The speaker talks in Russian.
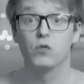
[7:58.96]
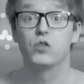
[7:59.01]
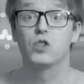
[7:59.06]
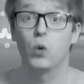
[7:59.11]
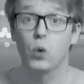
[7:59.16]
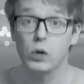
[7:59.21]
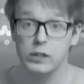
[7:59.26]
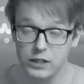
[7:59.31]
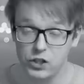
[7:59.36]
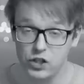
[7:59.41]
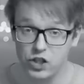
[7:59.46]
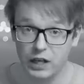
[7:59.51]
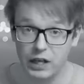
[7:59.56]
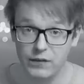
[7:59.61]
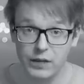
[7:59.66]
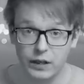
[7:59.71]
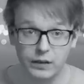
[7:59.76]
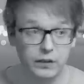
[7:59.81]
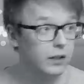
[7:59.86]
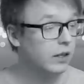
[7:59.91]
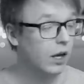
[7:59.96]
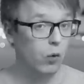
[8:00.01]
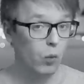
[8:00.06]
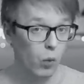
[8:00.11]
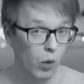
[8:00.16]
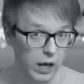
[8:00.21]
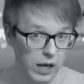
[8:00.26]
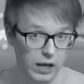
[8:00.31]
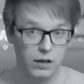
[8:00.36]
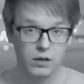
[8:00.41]
Взрослый человек на
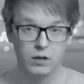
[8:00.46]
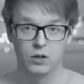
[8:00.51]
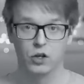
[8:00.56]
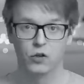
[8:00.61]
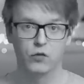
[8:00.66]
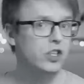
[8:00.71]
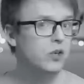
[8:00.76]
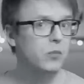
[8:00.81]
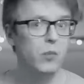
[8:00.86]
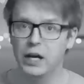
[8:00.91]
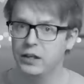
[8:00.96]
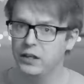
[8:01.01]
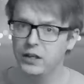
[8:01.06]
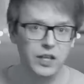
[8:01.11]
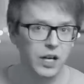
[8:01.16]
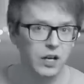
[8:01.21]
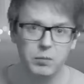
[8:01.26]
такое внимания не